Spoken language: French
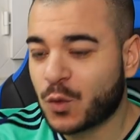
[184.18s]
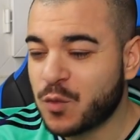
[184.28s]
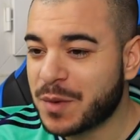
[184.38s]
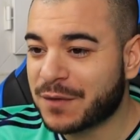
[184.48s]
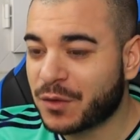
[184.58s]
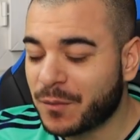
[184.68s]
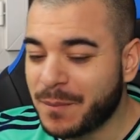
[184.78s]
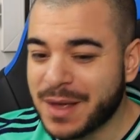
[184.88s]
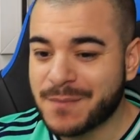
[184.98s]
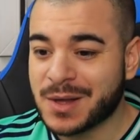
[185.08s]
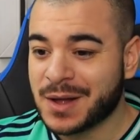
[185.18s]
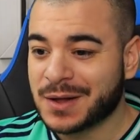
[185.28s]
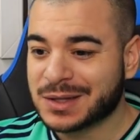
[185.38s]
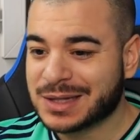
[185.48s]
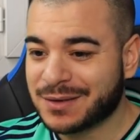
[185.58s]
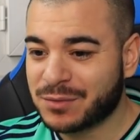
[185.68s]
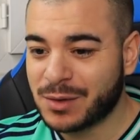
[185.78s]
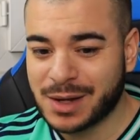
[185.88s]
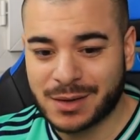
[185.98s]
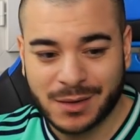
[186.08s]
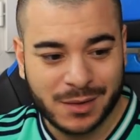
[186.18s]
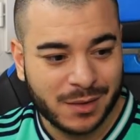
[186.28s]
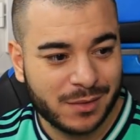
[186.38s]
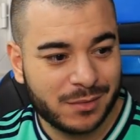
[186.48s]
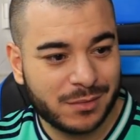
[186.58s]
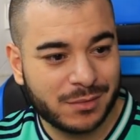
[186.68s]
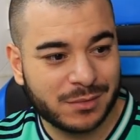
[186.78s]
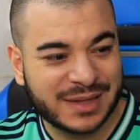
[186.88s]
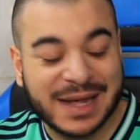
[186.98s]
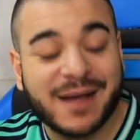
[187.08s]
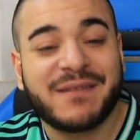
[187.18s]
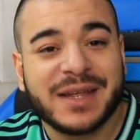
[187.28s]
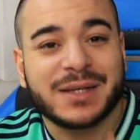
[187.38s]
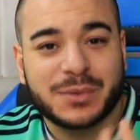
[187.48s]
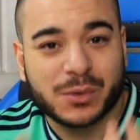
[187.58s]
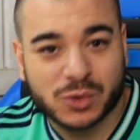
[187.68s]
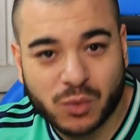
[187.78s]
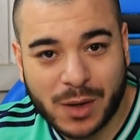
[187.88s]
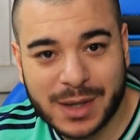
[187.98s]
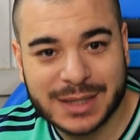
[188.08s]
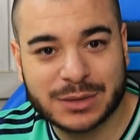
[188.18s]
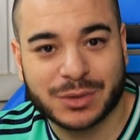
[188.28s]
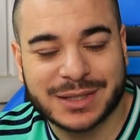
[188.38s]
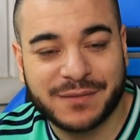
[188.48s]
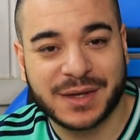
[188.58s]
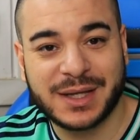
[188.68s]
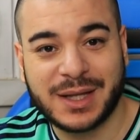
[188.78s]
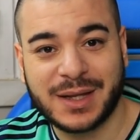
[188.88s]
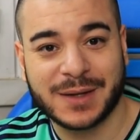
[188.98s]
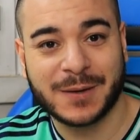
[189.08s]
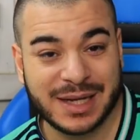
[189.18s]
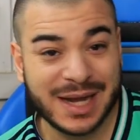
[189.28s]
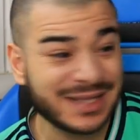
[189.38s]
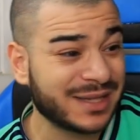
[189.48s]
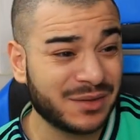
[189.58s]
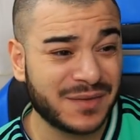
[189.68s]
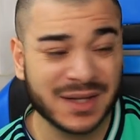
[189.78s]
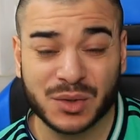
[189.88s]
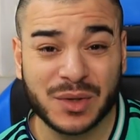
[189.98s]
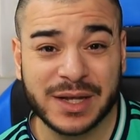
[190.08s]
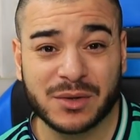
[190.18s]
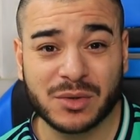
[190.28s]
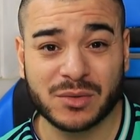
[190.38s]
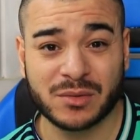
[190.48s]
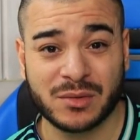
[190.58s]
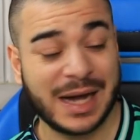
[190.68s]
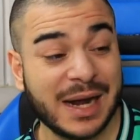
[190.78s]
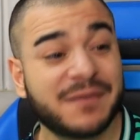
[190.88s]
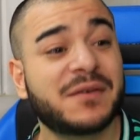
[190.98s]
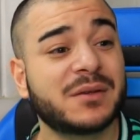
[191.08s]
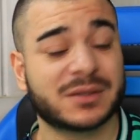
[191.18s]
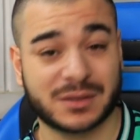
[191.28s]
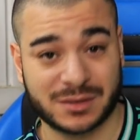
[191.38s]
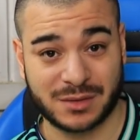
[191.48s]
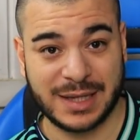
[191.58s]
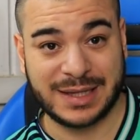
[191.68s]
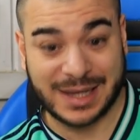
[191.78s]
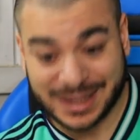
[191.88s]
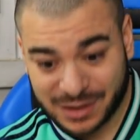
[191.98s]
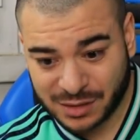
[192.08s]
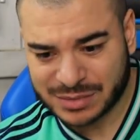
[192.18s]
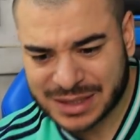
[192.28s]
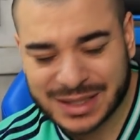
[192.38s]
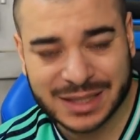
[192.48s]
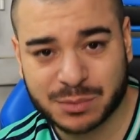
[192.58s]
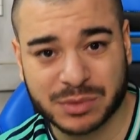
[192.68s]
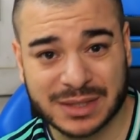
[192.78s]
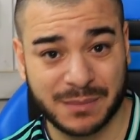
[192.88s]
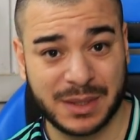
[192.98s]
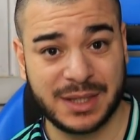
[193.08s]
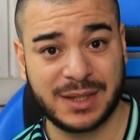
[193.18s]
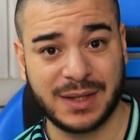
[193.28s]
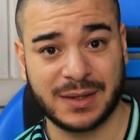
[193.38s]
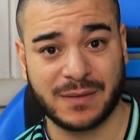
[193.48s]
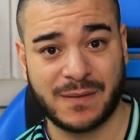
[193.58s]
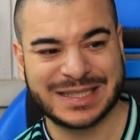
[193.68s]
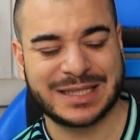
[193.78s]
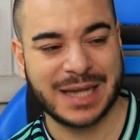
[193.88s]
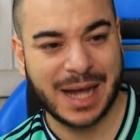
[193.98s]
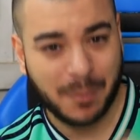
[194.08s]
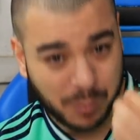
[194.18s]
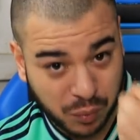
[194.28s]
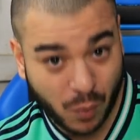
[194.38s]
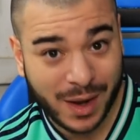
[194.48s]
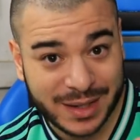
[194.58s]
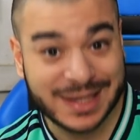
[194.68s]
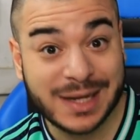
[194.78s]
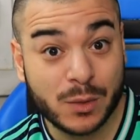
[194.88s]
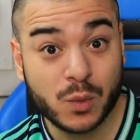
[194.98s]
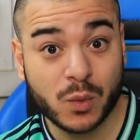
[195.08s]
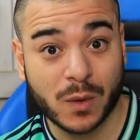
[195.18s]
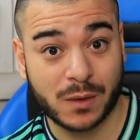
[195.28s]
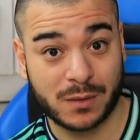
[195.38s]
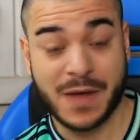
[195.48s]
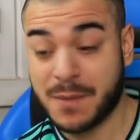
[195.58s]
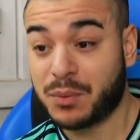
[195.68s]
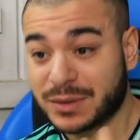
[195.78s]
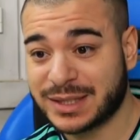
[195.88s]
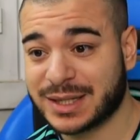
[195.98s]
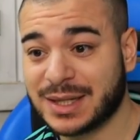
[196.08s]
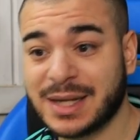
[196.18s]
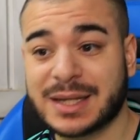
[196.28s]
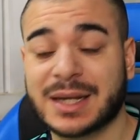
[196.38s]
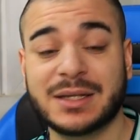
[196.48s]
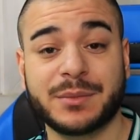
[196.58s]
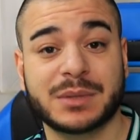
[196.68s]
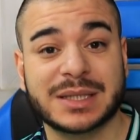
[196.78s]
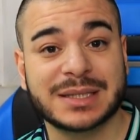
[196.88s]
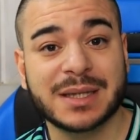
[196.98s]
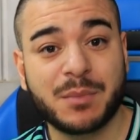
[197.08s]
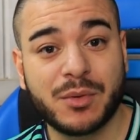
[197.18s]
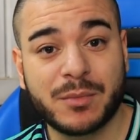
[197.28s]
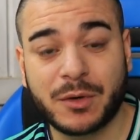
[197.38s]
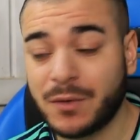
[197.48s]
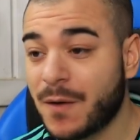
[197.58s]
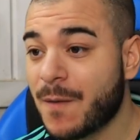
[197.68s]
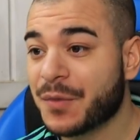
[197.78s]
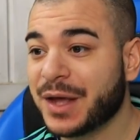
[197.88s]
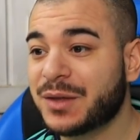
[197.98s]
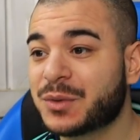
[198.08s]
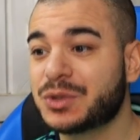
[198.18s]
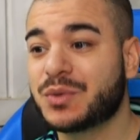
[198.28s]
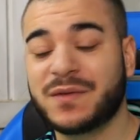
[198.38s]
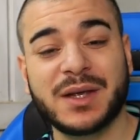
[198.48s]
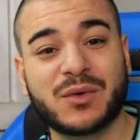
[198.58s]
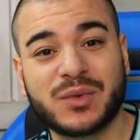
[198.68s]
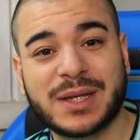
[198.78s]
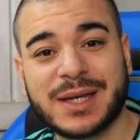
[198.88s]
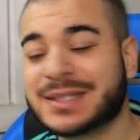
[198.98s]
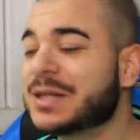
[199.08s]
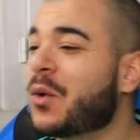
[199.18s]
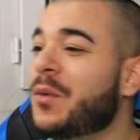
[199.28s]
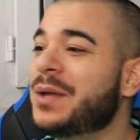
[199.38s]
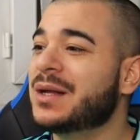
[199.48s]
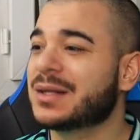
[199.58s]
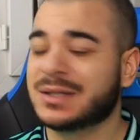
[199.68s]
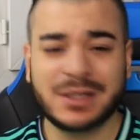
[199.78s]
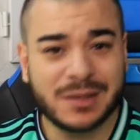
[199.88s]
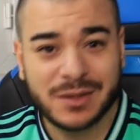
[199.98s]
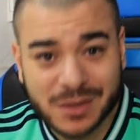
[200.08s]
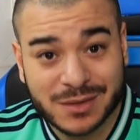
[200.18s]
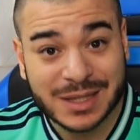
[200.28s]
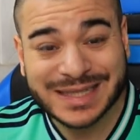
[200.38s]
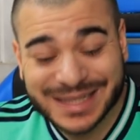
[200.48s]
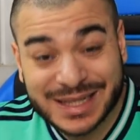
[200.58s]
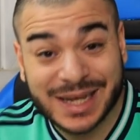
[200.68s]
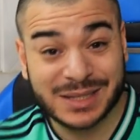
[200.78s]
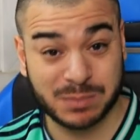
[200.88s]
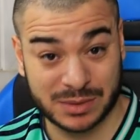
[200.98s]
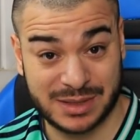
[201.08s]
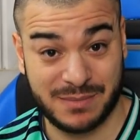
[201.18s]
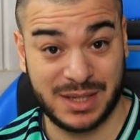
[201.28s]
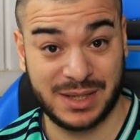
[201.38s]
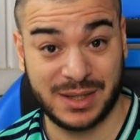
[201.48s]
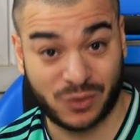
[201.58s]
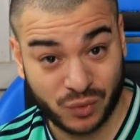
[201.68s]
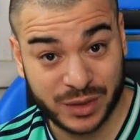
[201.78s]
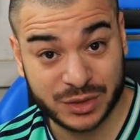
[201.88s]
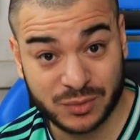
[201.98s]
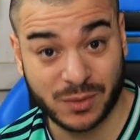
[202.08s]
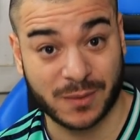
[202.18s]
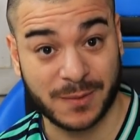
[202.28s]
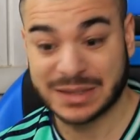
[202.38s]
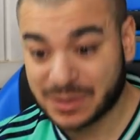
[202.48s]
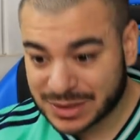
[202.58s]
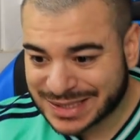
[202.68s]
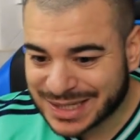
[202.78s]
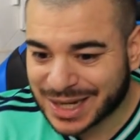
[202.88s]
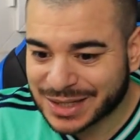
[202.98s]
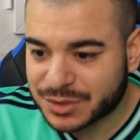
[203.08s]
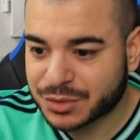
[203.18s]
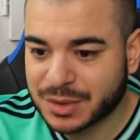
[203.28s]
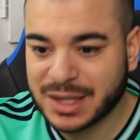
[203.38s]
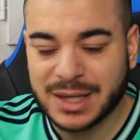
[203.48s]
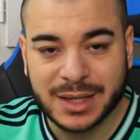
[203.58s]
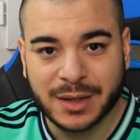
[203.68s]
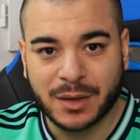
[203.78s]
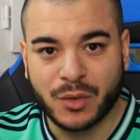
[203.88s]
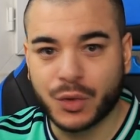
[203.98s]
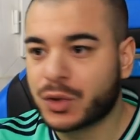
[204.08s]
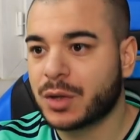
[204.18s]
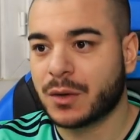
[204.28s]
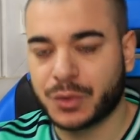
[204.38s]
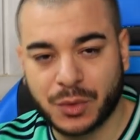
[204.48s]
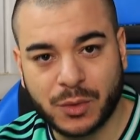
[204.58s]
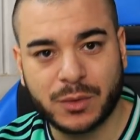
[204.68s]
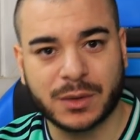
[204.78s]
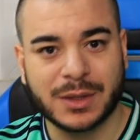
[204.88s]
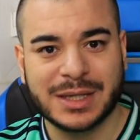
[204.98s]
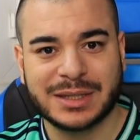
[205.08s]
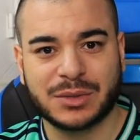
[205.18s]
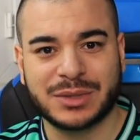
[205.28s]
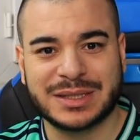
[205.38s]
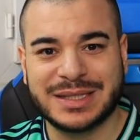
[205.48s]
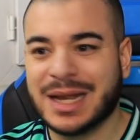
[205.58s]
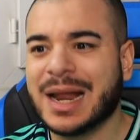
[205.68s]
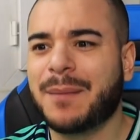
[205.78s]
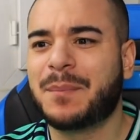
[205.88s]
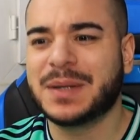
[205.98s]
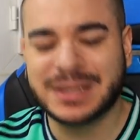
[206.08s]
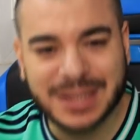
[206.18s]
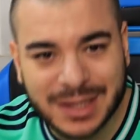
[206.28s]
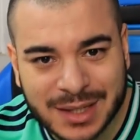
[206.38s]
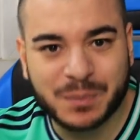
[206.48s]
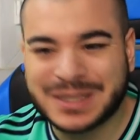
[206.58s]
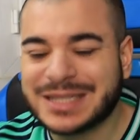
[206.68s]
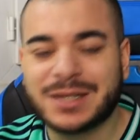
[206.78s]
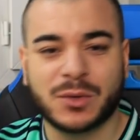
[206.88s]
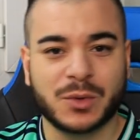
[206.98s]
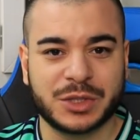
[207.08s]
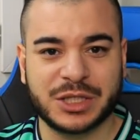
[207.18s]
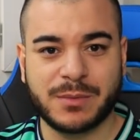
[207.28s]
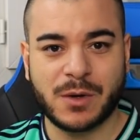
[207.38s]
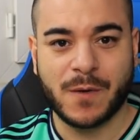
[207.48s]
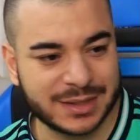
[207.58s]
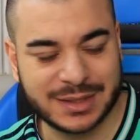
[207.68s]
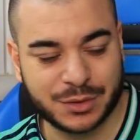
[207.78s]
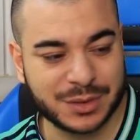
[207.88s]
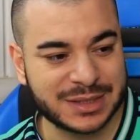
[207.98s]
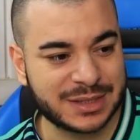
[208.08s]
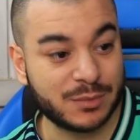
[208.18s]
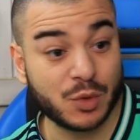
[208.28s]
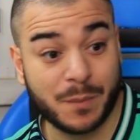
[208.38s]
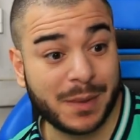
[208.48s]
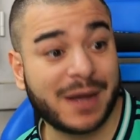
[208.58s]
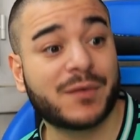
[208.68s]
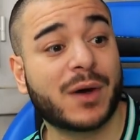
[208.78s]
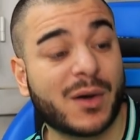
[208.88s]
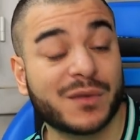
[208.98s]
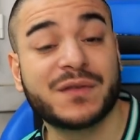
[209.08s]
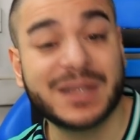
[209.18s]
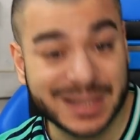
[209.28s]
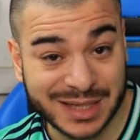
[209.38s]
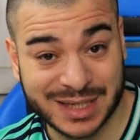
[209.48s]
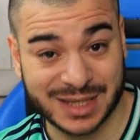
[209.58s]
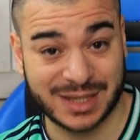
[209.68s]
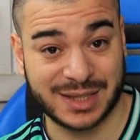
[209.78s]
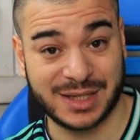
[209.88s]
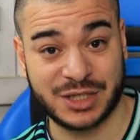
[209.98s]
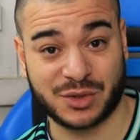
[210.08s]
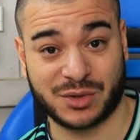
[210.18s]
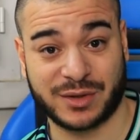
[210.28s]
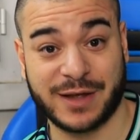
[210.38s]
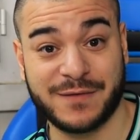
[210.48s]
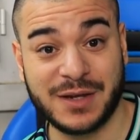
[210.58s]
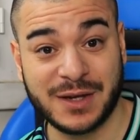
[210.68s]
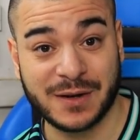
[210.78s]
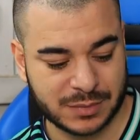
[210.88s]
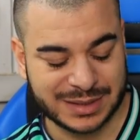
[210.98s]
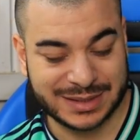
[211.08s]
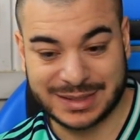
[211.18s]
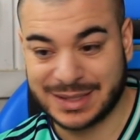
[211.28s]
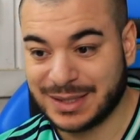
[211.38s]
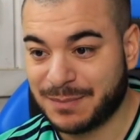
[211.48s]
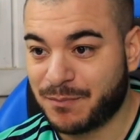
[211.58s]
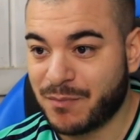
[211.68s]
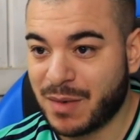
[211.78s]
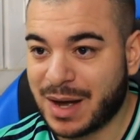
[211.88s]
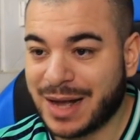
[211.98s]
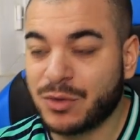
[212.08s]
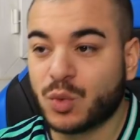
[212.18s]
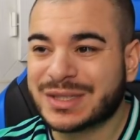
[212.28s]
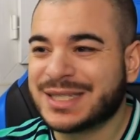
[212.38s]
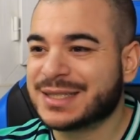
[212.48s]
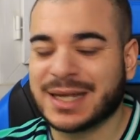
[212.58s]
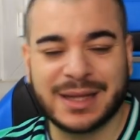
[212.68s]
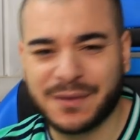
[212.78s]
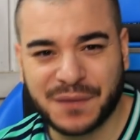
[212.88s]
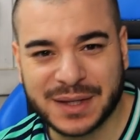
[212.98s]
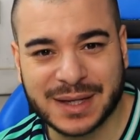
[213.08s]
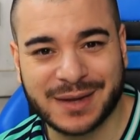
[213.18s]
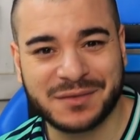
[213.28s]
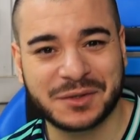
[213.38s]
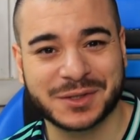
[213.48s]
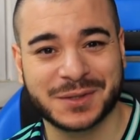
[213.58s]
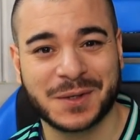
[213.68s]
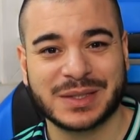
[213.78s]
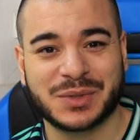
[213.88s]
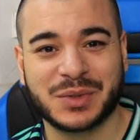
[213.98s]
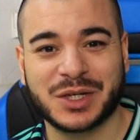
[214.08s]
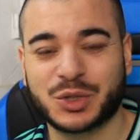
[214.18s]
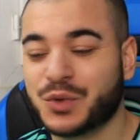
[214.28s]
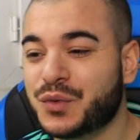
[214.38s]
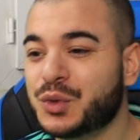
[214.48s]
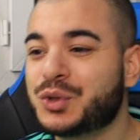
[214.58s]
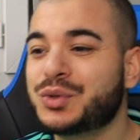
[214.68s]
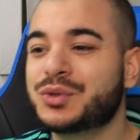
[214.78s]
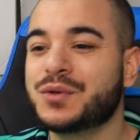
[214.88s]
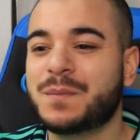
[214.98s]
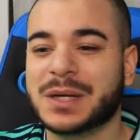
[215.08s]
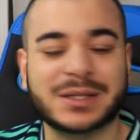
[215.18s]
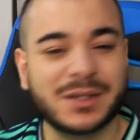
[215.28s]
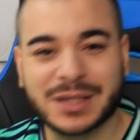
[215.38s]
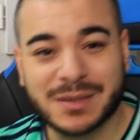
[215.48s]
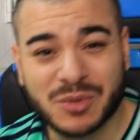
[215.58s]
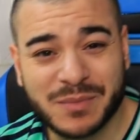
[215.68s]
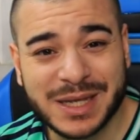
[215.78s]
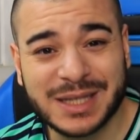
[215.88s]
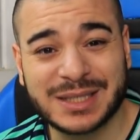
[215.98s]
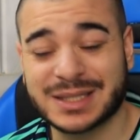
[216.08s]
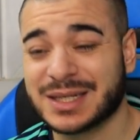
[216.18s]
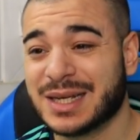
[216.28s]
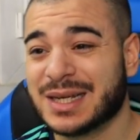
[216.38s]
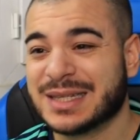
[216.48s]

couple, avant même d'avoir euh, travaillé sur soi et sur sa vérité. Et là, ça devient de l'ego. À l'avance, être un homme, c'est une responsabilité. C'est un poids qui est lourd. Et pour certains, être un homme, c'est simplement être suivi, écouté, c'est trop bien. Non, non, non, c'est des responsabilités de tous les jours. Mais c'est aussi rassurer le cœur de l'autre, c'est aussi l'apaiser psychologiquement. Si tu estimes ne pas avoir envie de quelqu'un d'intelligent dans ta vie, c'est annoncer sa défaite à l'avance. C'est se dire je veux juste une personne qui m'obéisse.